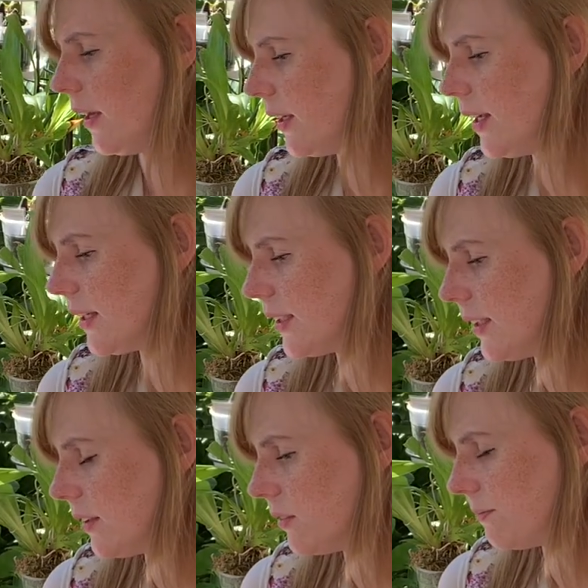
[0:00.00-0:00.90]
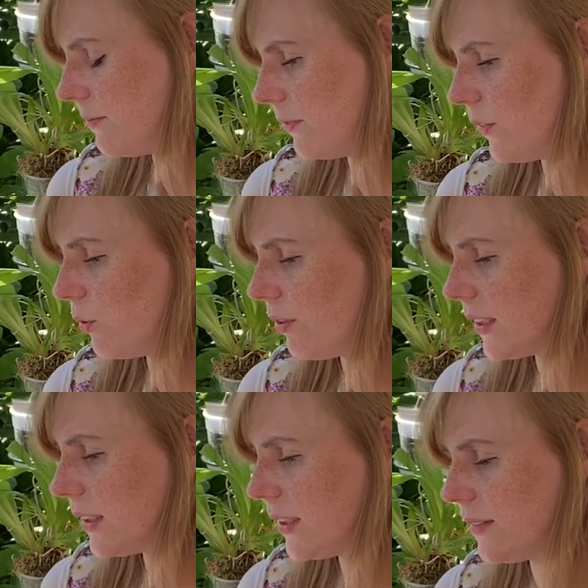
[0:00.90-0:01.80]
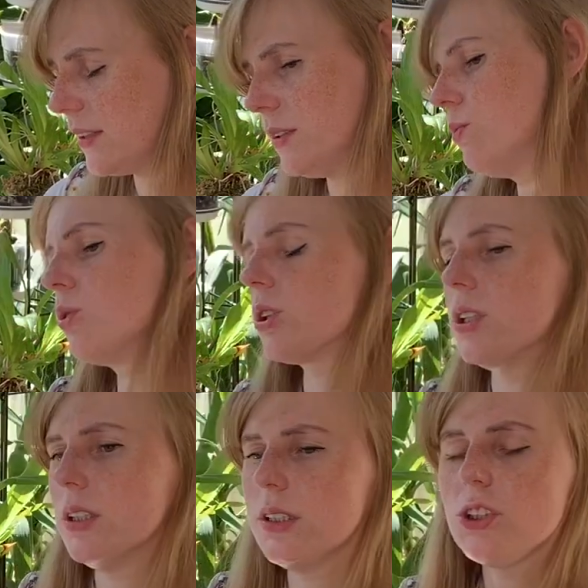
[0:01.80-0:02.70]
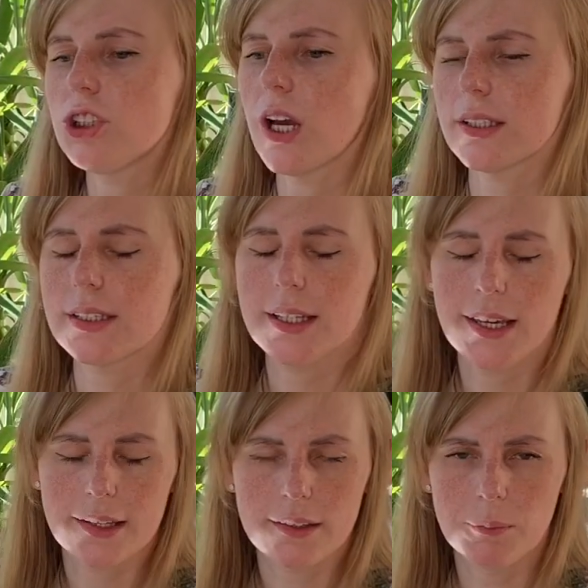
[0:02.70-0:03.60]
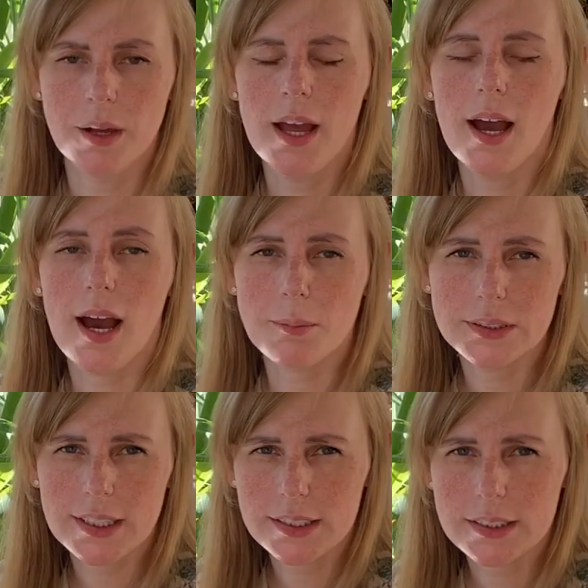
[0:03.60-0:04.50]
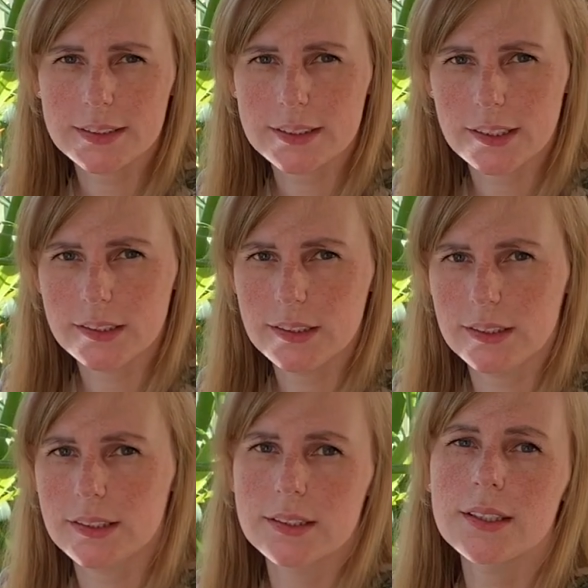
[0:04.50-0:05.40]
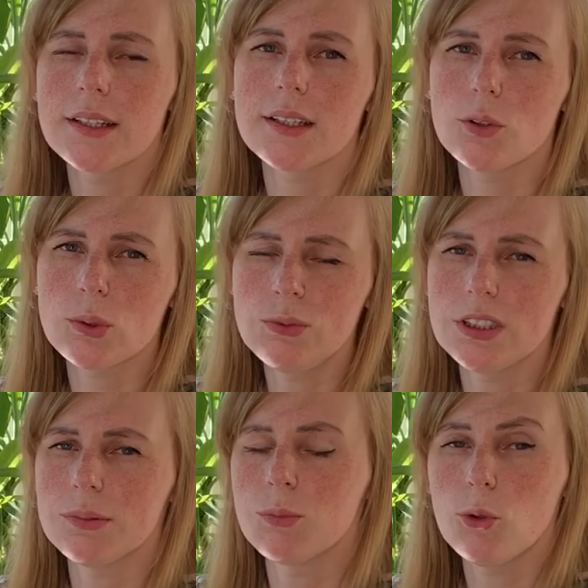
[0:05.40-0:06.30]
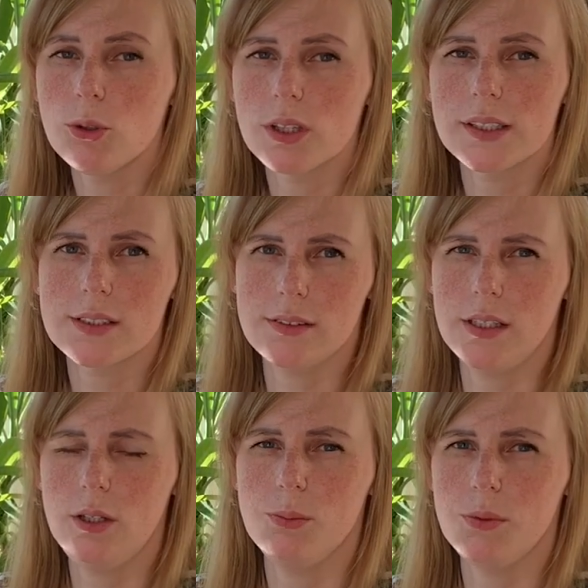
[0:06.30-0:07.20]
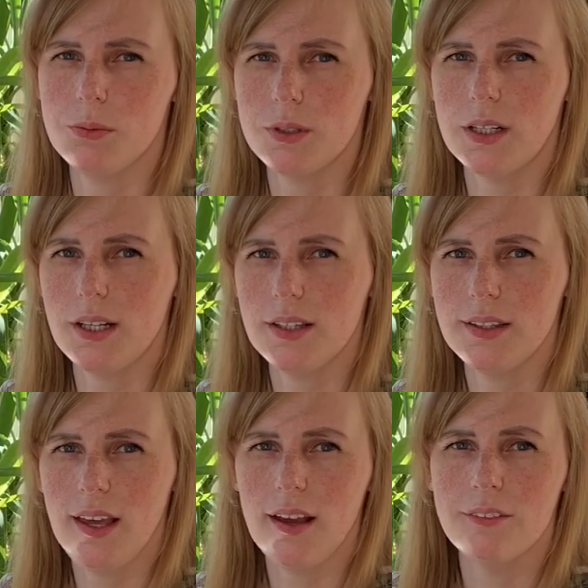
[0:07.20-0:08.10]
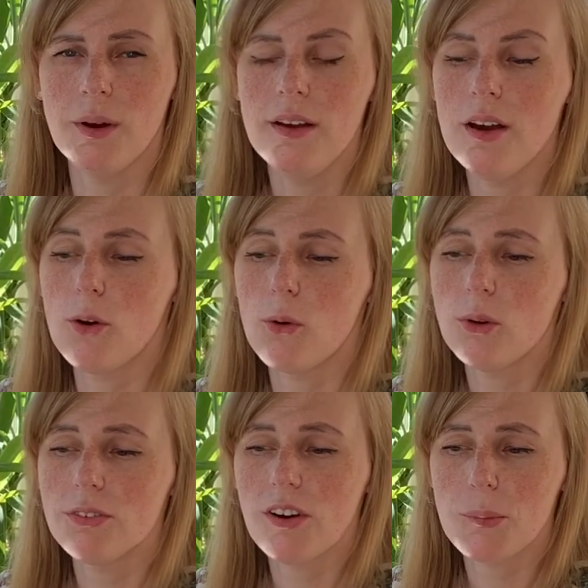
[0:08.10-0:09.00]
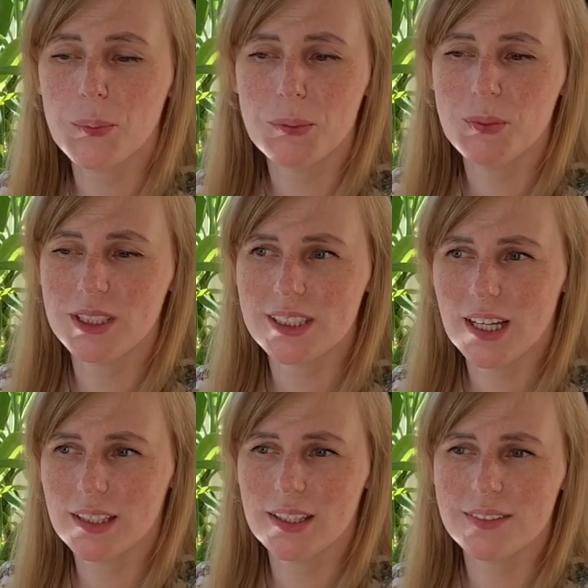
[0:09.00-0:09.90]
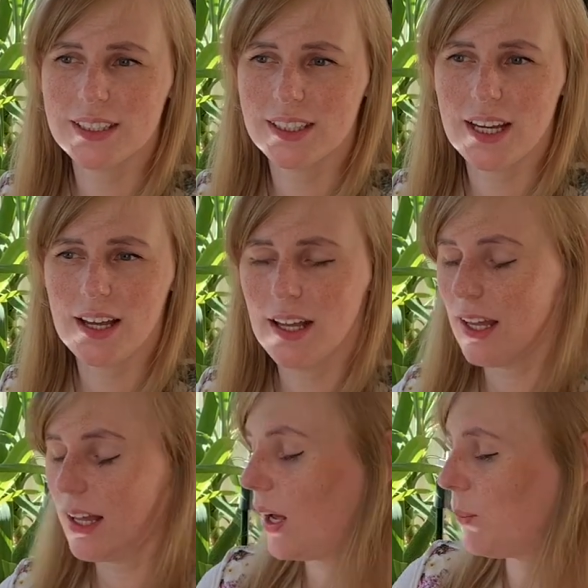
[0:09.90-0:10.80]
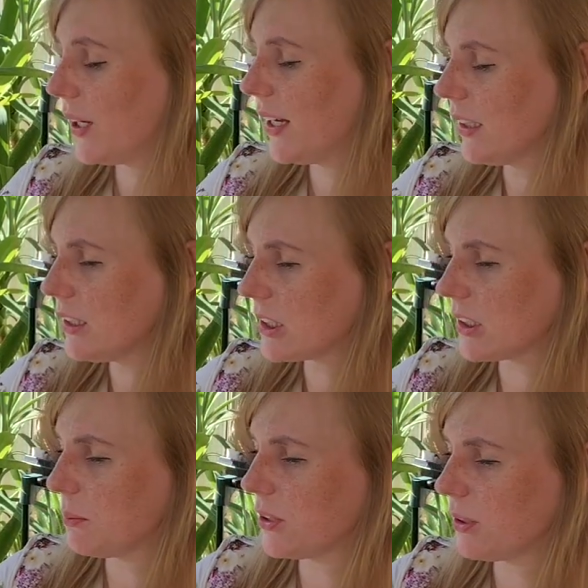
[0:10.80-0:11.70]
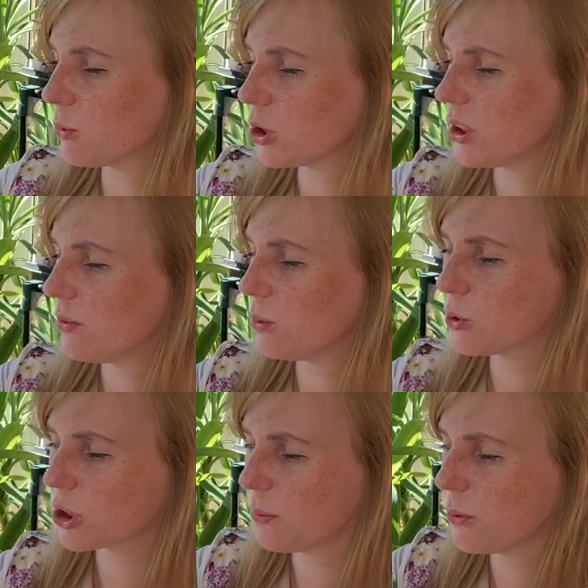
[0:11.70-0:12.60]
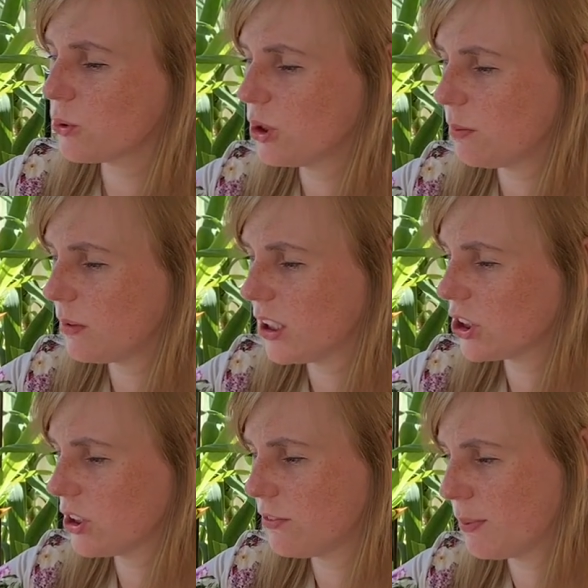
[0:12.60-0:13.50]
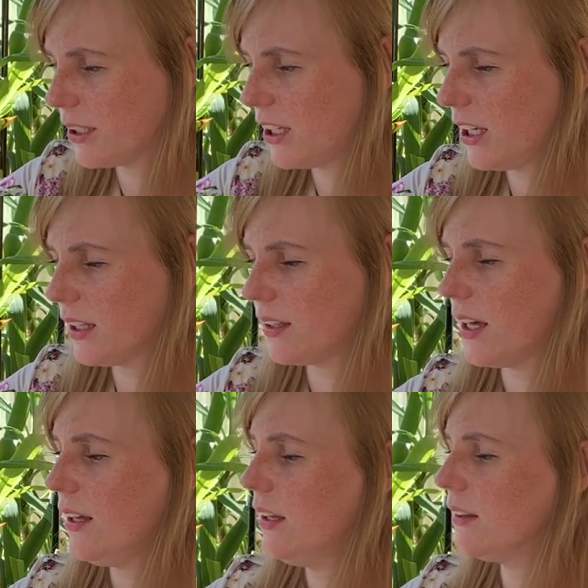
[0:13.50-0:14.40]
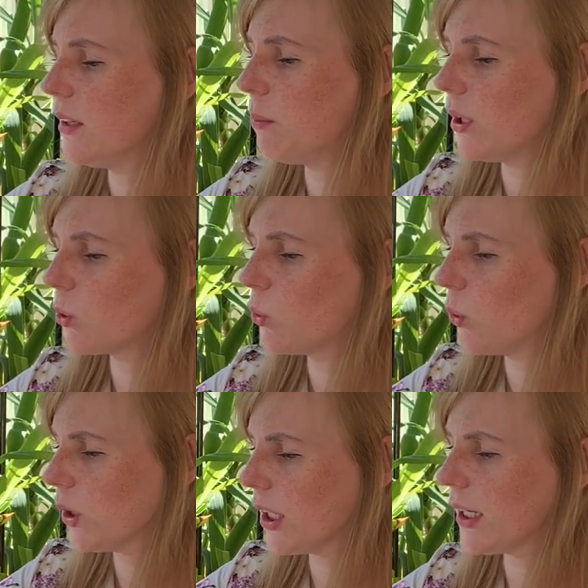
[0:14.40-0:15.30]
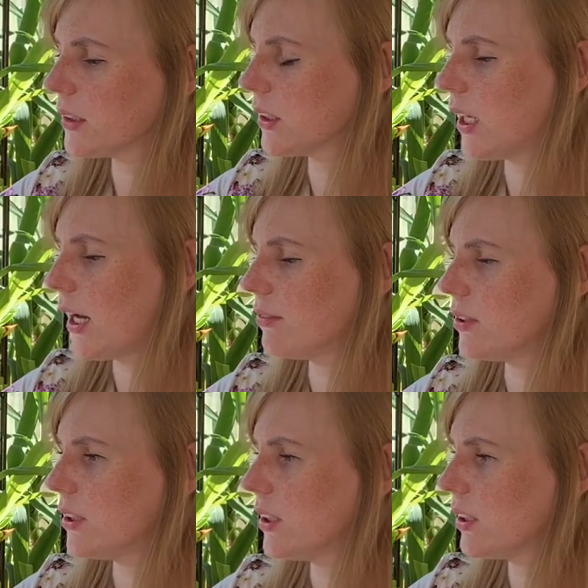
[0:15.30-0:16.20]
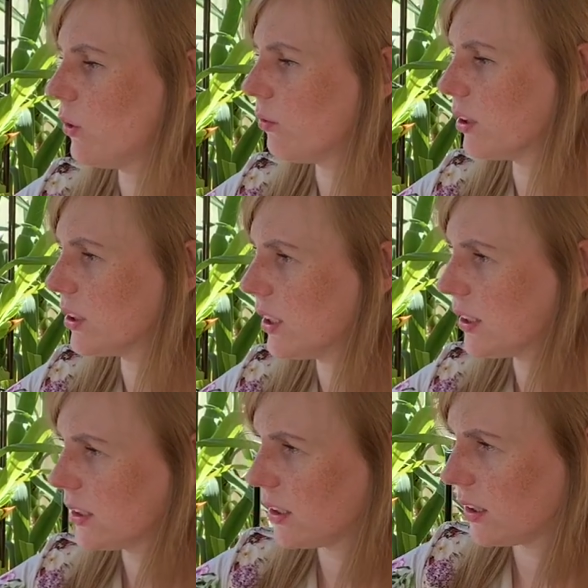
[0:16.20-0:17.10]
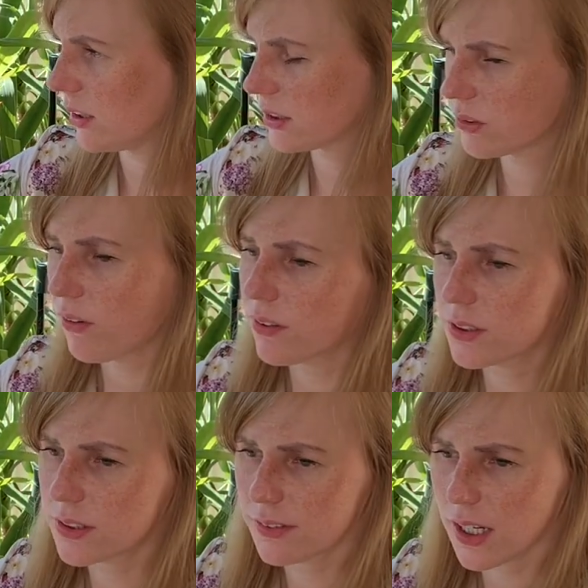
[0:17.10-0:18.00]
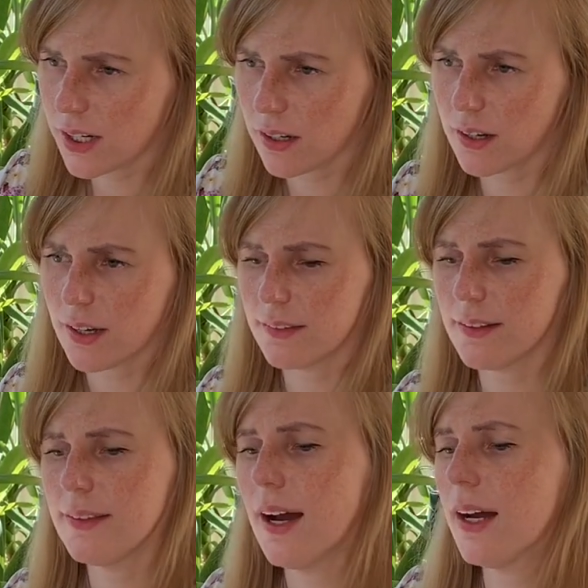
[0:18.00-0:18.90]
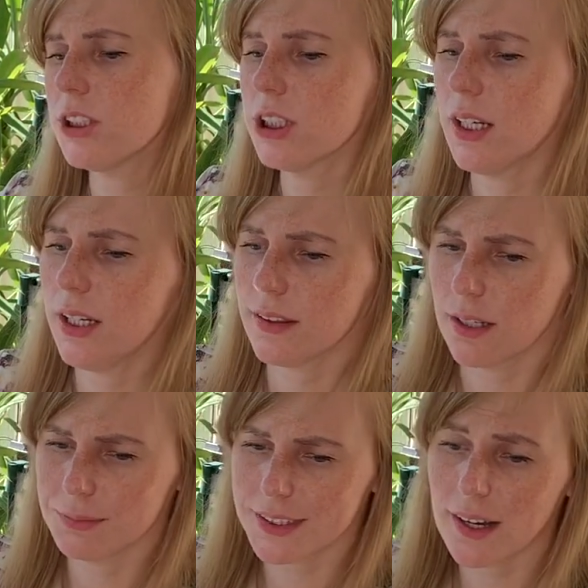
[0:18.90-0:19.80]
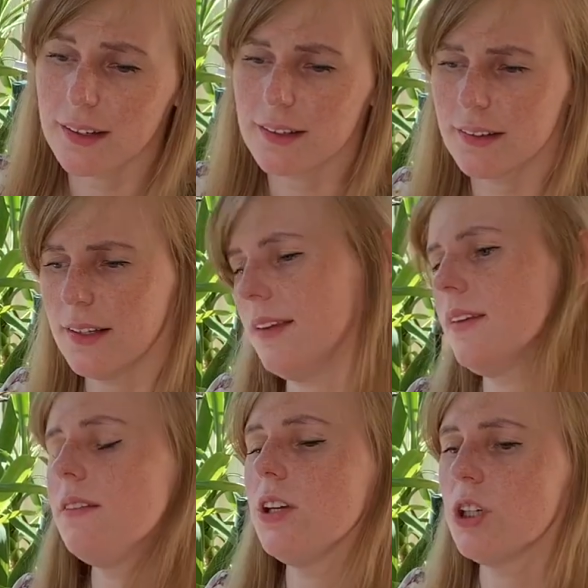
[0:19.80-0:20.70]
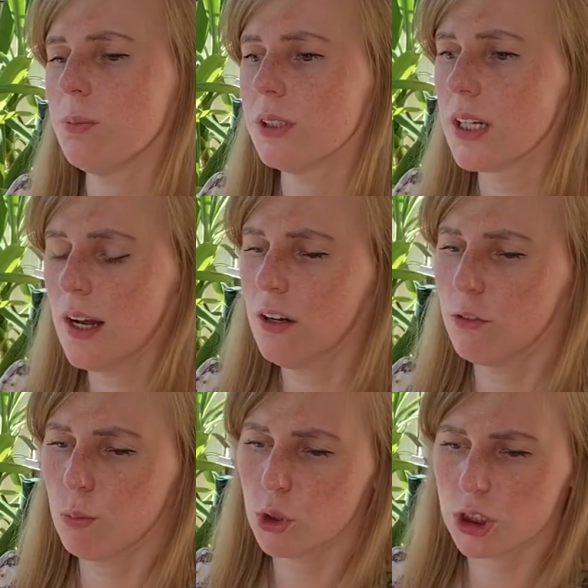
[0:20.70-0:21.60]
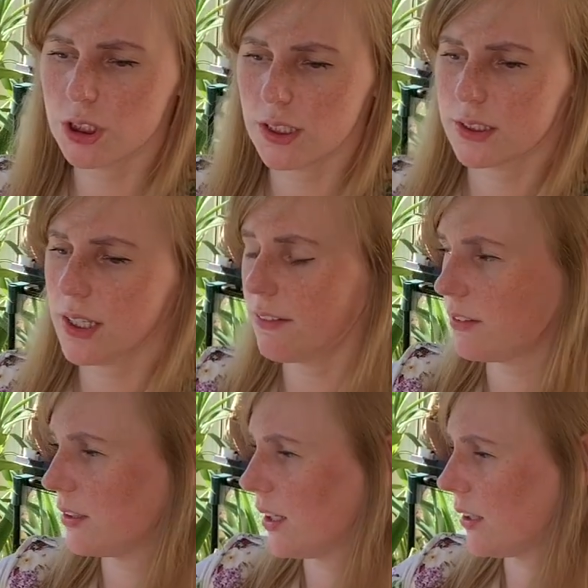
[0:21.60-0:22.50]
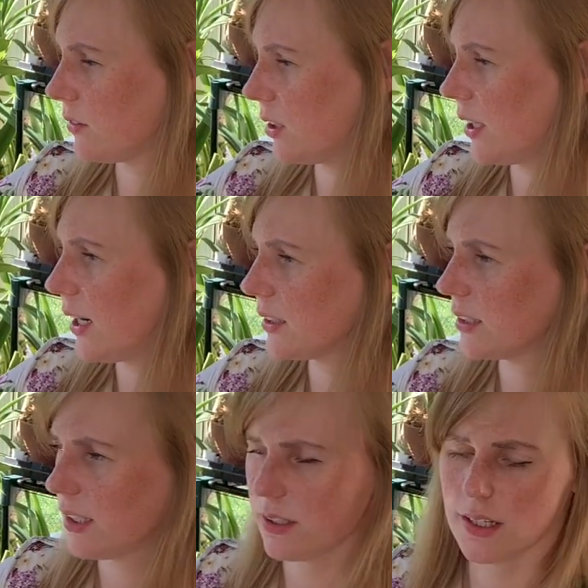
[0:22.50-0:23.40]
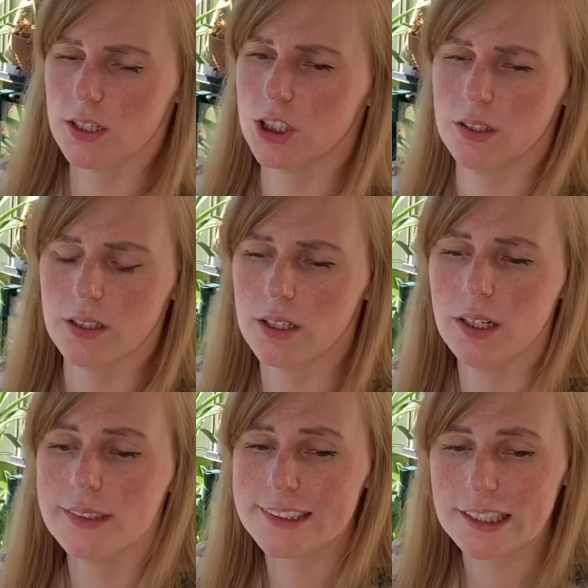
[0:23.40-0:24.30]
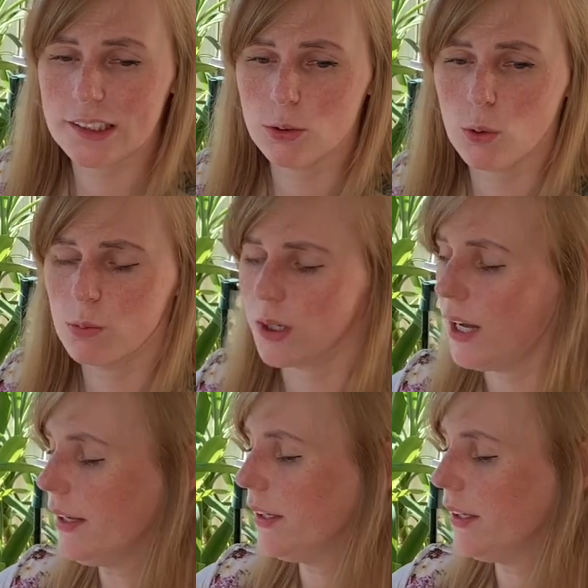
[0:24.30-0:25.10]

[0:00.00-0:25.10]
Если у вас есть возможность сейчас, летом, обязательно сходите, заготовьте мох для своих любимых орхидейков. Он вам при пересадке всегда пригодится, потому что его можно просто положить в пакеты, на балконе оставить. Если у вас есть э, своя какая-то дача или там загородная недвижимость, вы можете оставить на террасе или также на крыльце дома.